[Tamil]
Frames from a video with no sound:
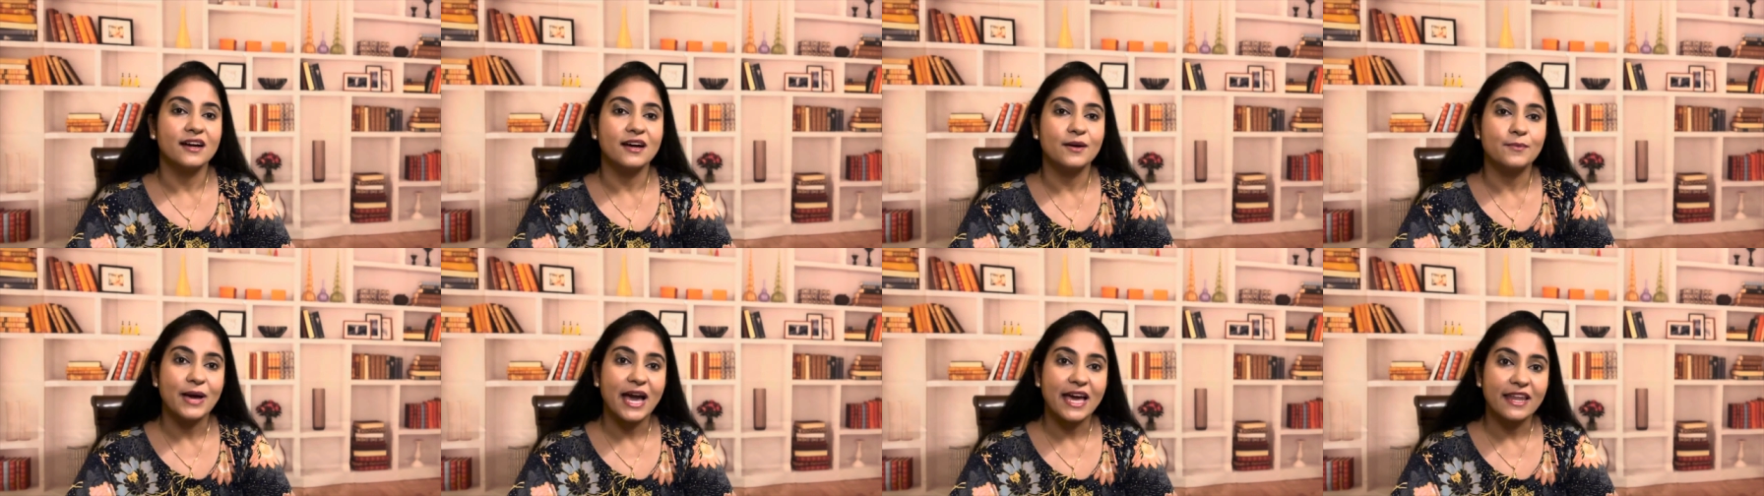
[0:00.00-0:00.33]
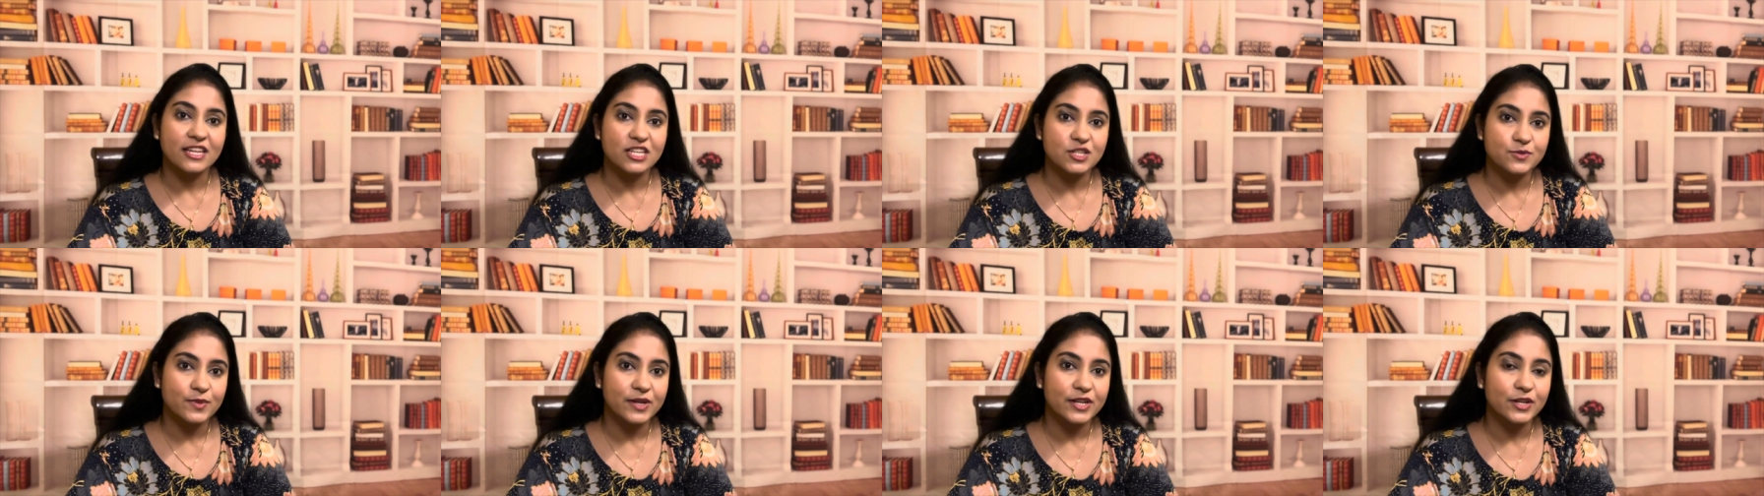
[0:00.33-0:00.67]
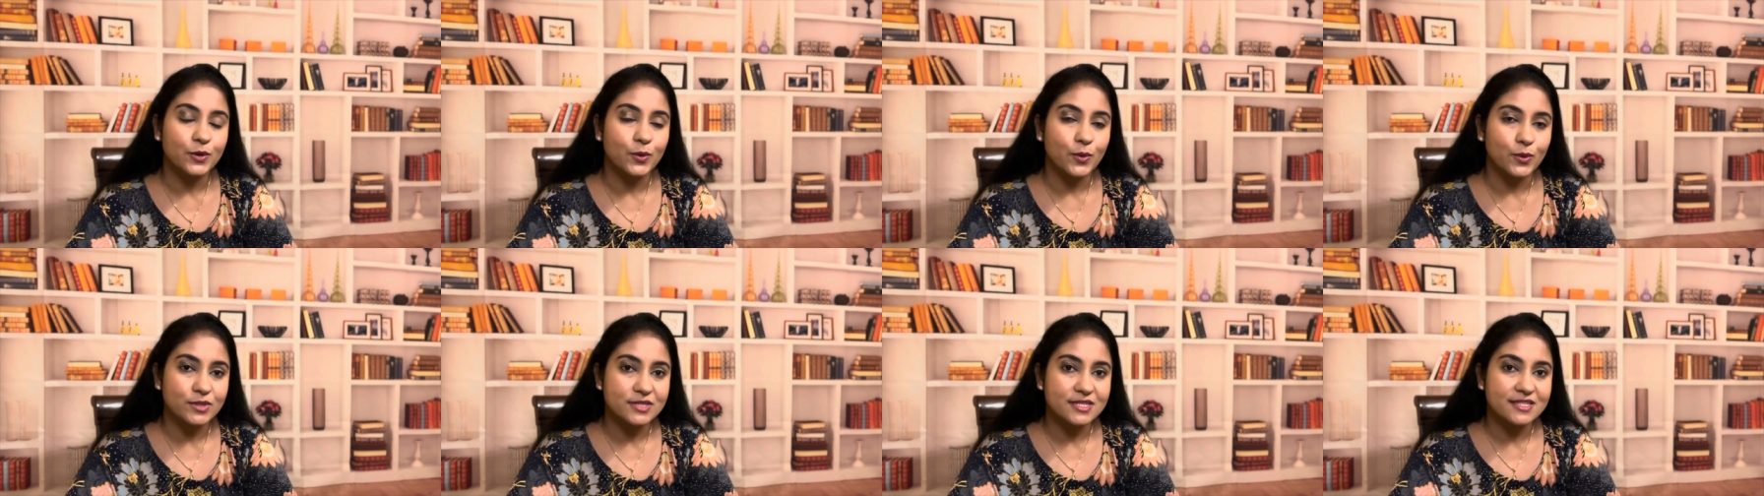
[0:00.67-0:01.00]
மேனேஜ்மெண்ட்
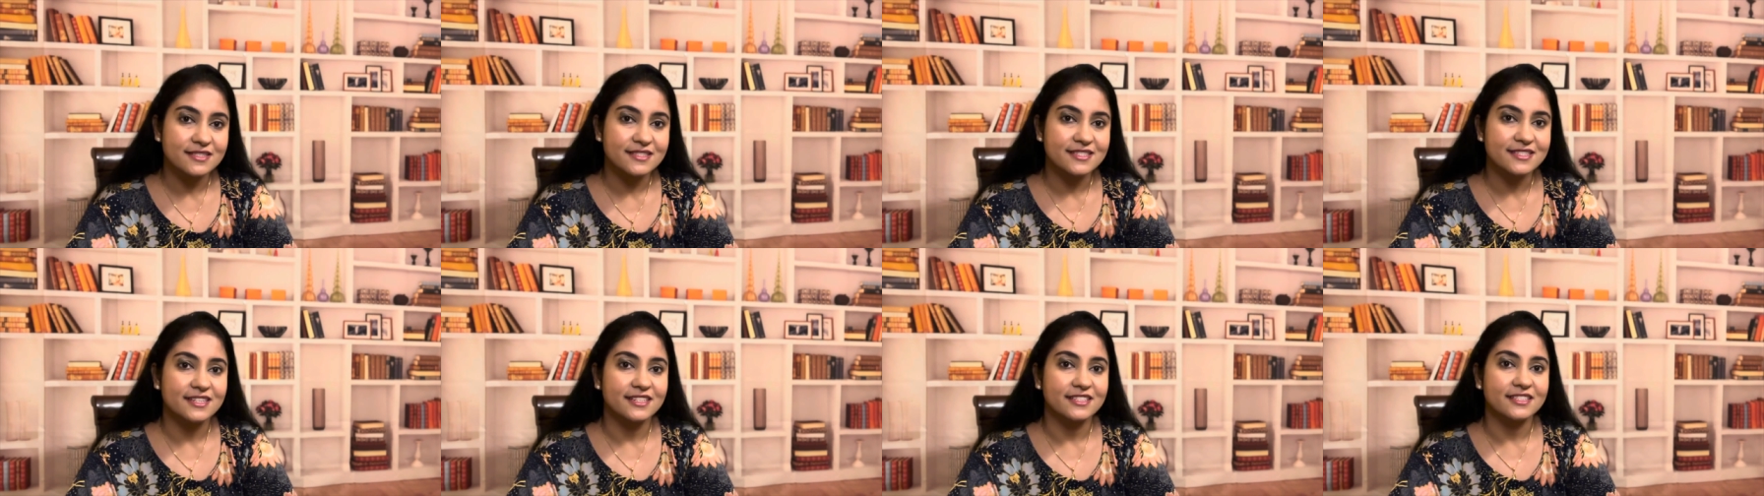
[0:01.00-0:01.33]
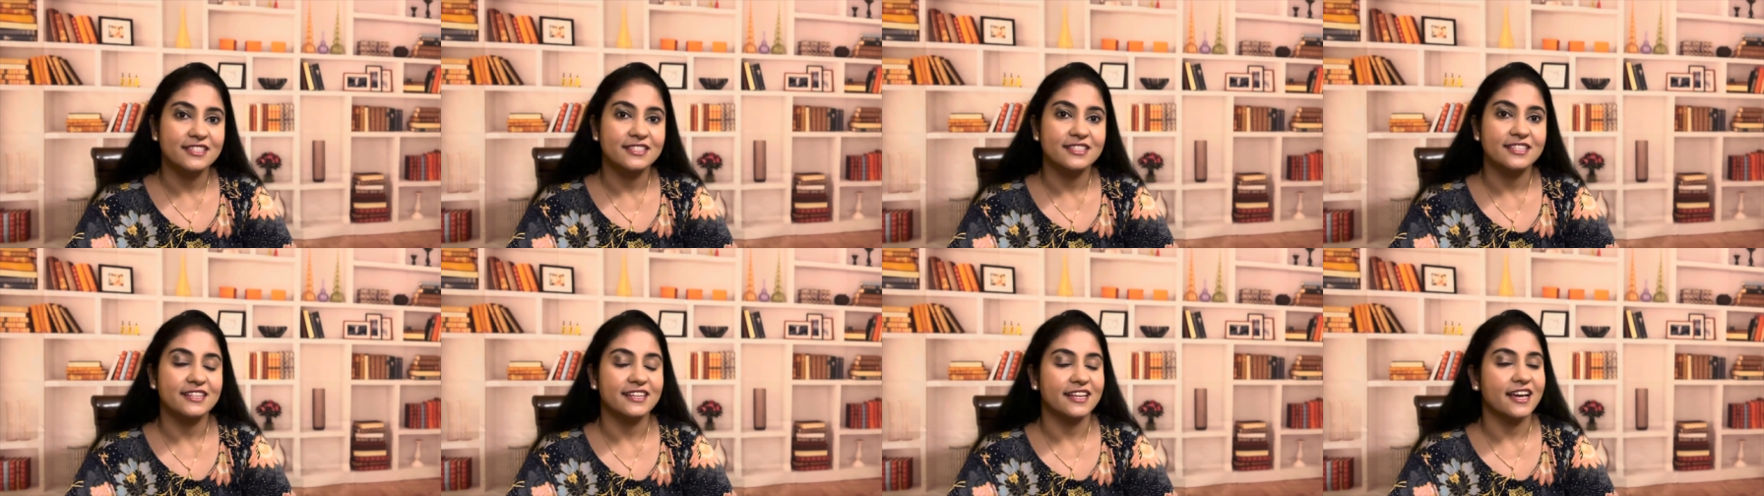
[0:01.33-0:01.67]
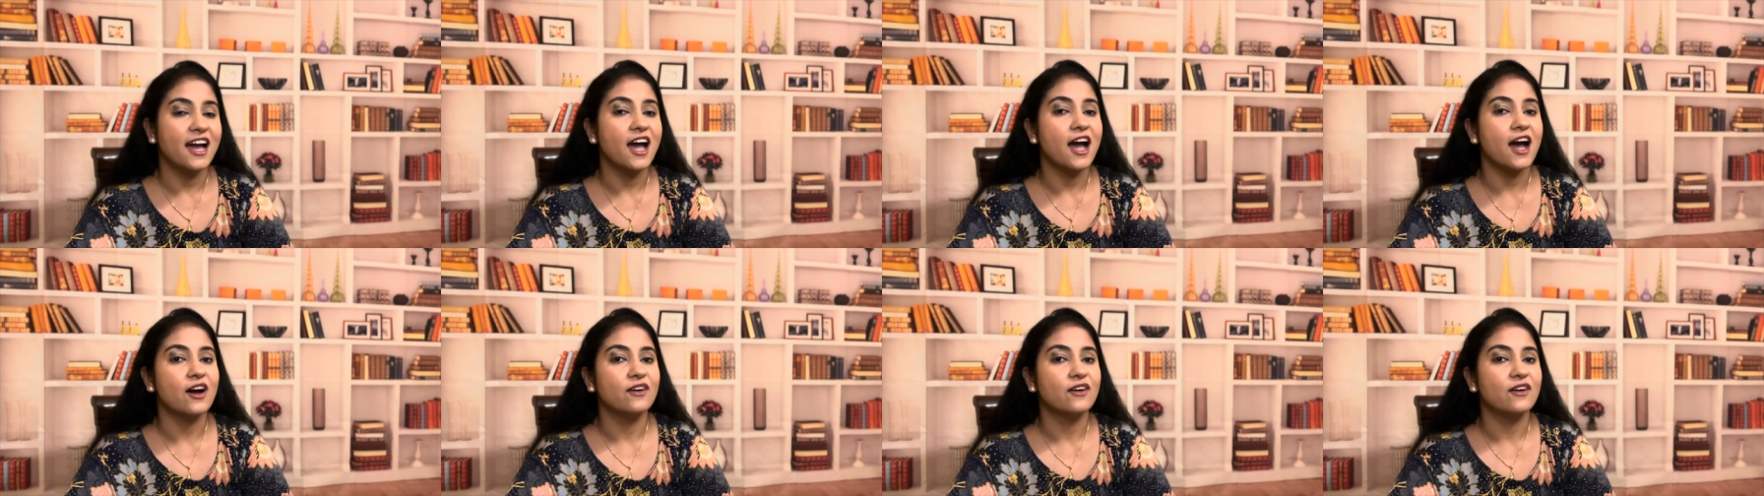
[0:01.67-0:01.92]
கோர்சஸ் இருந்ததுன்னா